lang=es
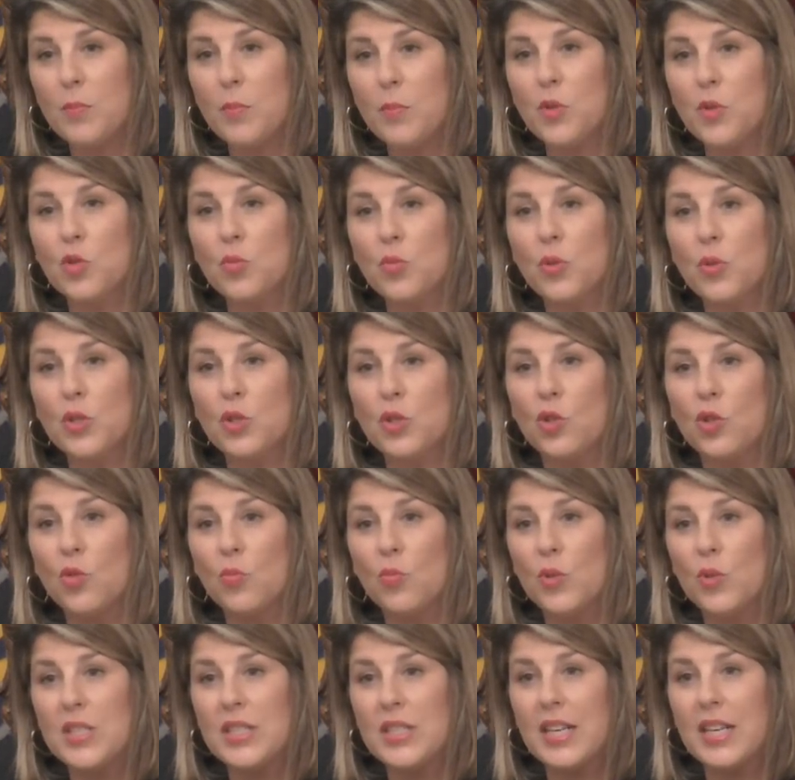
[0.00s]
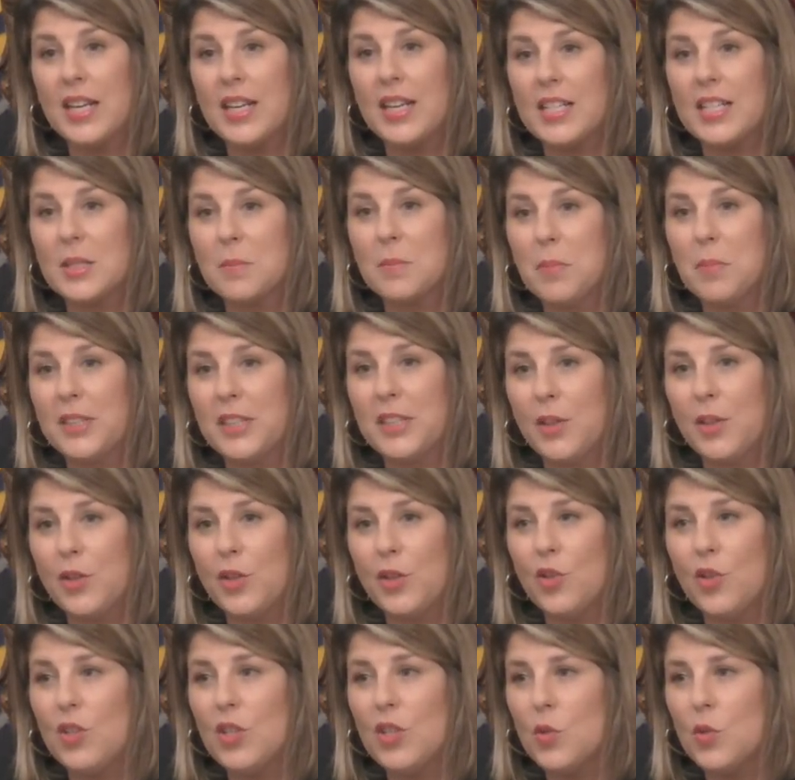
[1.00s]
por supuesto, con vuestras
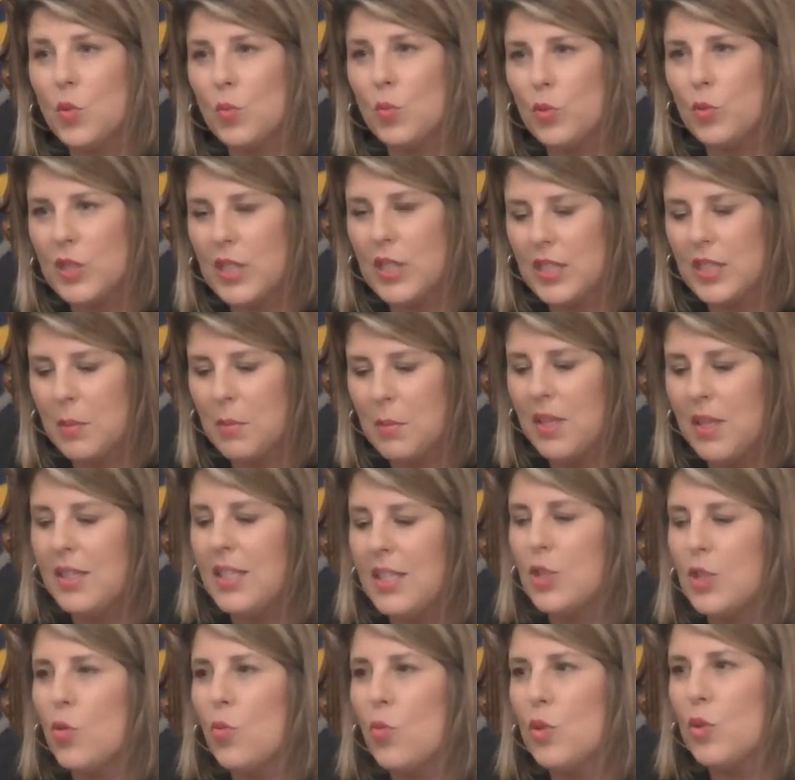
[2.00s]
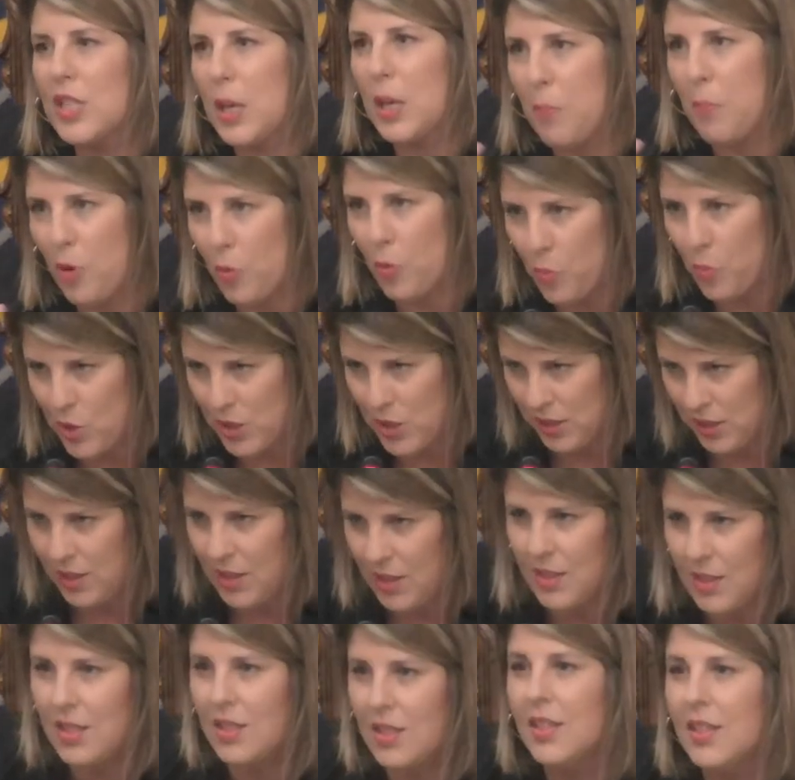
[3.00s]
peticiones, con vuestras demandas, con vuestras
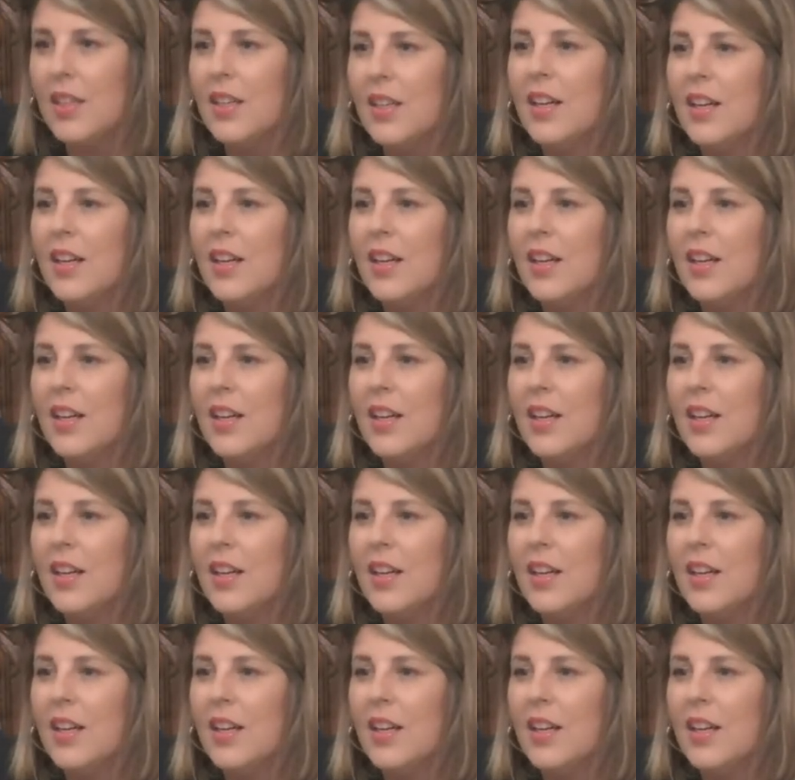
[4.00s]
propuestas,